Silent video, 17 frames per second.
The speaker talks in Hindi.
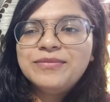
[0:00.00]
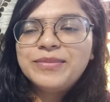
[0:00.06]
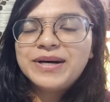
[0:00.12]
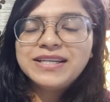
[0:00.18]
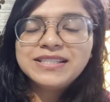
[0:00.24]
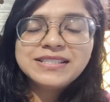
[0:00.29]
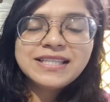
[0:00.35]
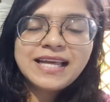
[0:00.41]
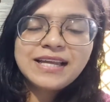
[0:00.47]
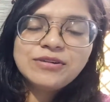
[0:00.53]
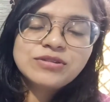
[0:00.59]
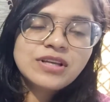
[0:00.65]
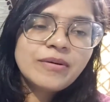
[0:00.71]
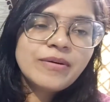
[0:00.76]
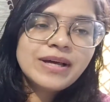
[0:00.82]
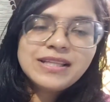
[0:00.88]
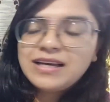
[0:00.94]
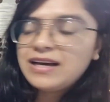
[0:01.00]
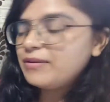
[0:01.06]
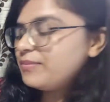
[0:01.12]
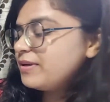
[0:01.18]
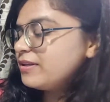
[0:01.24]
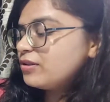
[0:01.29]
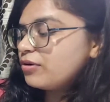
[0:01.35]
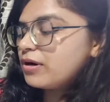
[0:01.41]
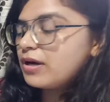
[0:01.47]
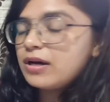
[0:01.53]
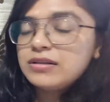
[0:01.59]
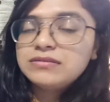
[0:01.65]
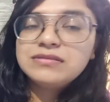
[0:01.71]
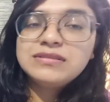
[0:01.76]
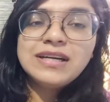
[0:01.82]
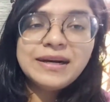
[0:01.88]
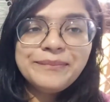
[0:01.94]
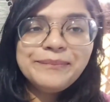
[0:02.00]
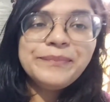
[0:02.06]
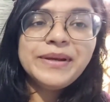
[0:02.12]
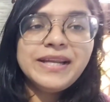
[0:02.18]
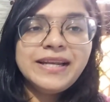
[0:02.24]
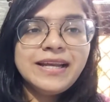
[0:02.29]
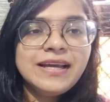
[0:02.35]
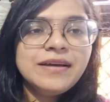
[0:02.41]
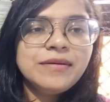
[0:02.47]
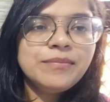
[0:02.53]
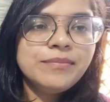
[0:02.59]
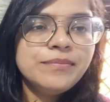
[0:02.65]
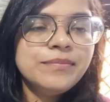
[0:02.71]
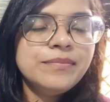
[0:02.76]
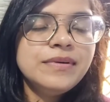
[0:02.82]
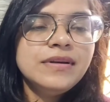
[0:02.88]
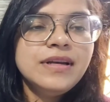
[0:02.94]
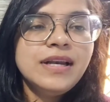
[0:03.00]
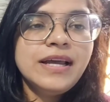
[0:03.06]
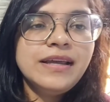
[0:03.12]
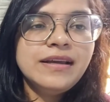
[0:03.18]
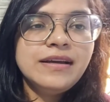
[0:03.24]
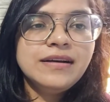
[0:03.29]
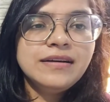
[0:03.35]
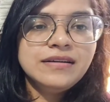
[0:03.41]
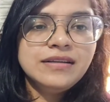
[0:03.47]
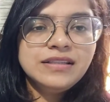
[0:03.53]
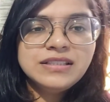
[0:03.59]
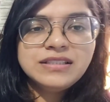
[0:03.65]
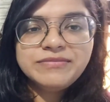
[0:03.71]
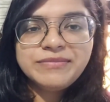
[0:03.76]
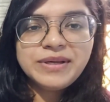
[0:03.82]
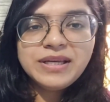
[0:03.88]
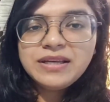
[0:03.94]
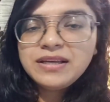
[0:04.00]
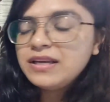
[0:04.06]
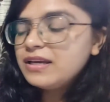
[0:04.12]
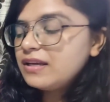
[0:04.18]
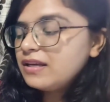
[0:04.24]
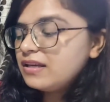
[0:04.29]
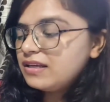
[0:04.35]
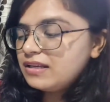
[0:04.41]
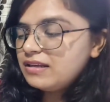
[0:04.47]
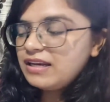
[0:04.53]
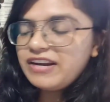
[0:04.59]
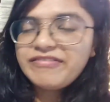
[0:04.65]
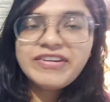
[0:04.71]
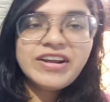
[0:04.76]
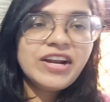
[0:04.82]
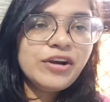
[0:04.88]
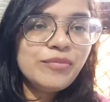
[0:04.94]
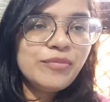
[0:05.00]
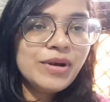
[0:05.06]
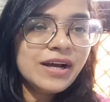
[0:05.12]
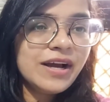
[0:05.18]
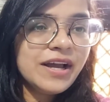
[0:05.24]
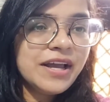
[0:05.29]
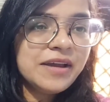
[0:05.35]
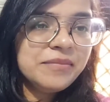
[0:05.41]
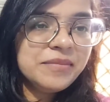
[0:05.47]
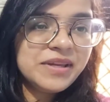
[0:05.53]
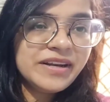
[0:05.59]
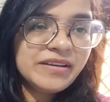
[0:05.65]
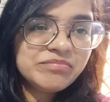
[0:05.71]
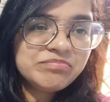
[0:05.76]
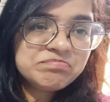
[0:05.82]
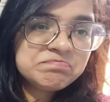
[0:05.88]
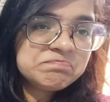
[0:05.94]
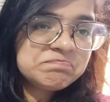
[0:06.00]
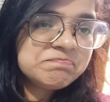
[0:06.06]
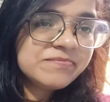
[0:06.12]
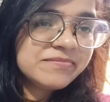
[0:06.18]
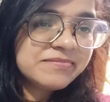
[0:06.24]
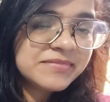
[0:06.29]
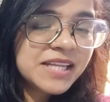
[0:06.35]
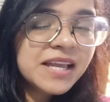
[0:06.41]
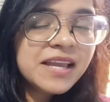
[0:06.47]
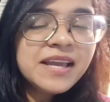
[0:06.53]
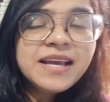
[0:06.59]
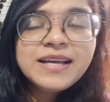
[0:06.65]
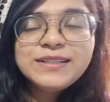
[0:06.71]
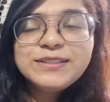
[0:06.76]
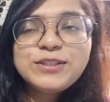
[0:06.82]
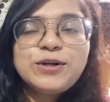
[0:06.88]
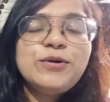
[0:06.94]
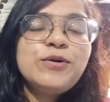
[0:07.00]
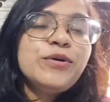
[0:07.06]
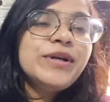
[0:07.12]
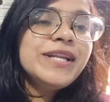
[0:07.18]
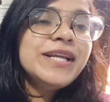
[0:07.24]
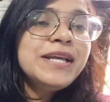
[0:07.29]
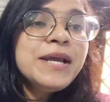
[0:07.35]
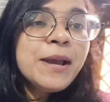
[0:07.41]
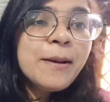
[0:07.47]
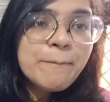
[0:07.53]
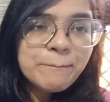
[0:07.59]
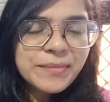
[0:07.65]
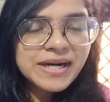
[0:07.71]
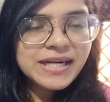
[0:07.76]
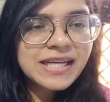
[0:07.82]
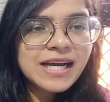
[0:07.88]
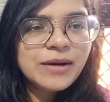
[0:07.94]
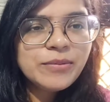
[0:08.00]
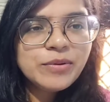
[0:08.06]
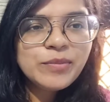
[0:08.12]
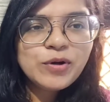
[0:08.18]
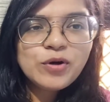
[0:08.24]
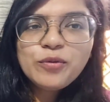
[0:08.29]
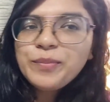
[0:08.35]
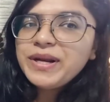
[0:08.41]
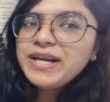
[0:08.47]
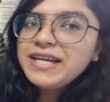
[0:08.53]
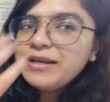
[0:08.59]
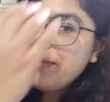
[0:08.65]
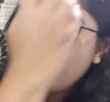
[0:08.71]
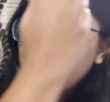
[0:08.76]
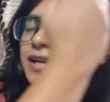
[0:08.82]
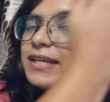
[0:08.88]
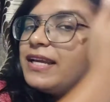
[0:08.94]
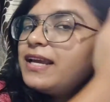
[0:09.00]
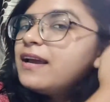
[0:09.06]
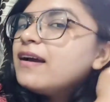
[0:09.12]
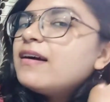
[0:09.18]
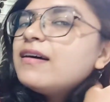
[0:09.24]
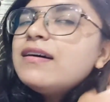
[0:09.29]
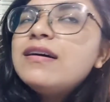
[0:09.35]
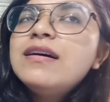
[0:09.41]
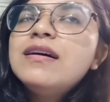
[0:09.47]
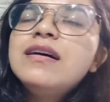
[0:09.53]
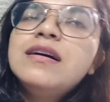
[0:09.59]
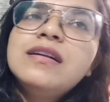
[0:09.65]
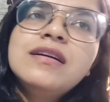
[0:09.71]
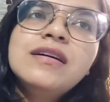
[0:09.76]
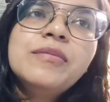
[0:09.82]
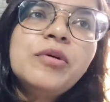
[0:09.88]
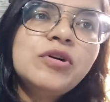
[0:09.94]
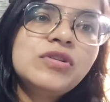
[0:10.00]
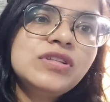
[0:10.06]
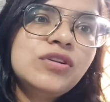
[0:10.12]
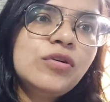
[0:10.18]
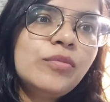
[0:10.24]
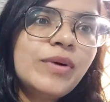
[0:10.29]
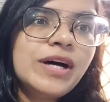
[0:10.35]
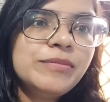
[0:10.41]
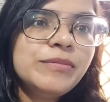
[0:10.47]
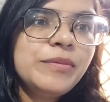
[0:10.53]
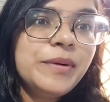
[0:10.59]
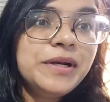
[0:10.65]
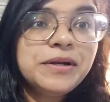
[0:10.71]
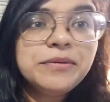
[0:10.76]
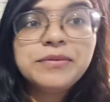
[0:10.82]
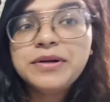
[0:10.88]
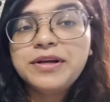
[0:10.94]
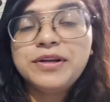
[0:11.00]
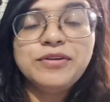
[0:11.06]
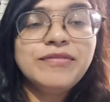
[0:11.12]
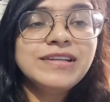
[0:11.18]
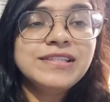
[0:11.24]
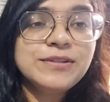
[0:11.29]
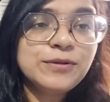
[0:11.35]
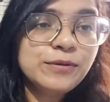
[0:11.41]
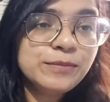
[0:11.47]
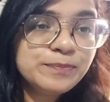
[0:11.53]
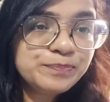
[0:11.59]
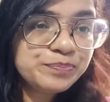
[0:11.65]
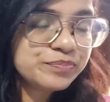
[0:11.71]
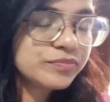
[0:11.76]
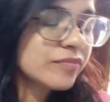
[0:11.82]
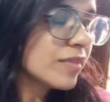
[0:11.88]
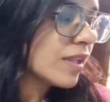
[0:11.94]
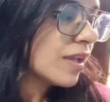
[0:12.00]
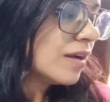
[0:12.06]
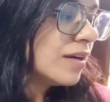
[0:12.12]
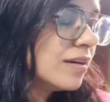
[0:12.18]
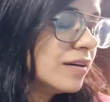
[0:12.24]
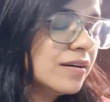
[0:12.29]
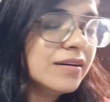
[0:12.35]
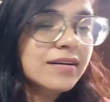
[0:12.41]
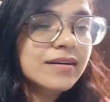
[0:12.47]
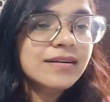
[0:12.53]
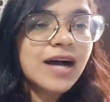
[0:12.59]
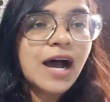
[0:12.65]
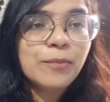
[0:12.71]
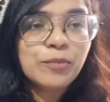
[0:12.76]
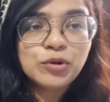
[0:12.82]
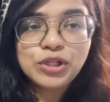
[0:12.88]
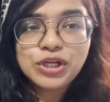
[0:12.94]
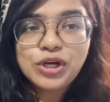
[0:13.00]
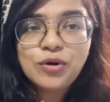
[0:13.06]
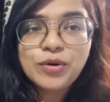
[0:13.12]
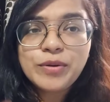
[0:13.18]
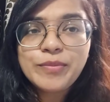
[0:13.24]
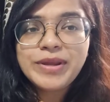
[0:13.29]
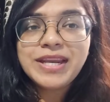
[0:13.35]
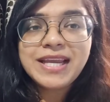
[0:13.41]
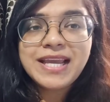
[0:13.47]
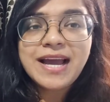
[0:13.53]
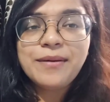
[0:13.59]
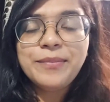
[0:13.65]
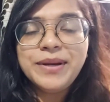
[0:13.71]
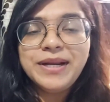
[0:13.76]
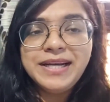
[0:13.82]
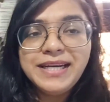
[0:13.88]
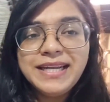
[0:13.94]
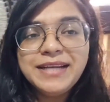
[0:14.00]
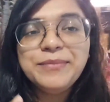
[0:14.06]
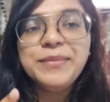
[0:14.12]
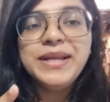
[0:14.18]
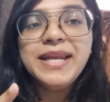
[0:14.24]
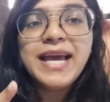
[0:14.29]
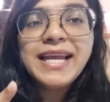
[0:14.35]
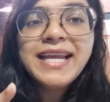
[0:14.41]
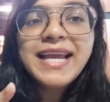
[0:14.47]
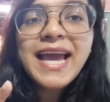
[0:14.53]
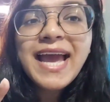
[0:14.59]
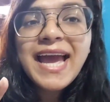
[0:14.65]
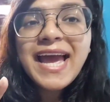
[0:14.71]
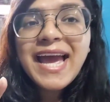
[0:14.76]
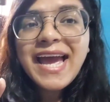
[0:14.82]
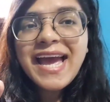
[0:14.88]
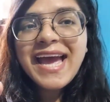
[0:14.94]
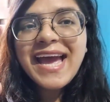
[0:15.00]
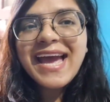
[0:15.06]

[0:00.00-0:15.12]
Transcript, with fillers: बस दैन उसके बाद अभी थोड़ा कम पेन है लाइक इसमें लेफ्ट हैंड में लगाया है मेरे चलो कोई नहीं बट अभी मेरे को पेंटिंग बनानी है और बहुत दिनों बाद में पेंटिंग बना रही हूँ वैसे तो आपको दिखाऊँगी मेरी क्या पेंटिंग बनाई है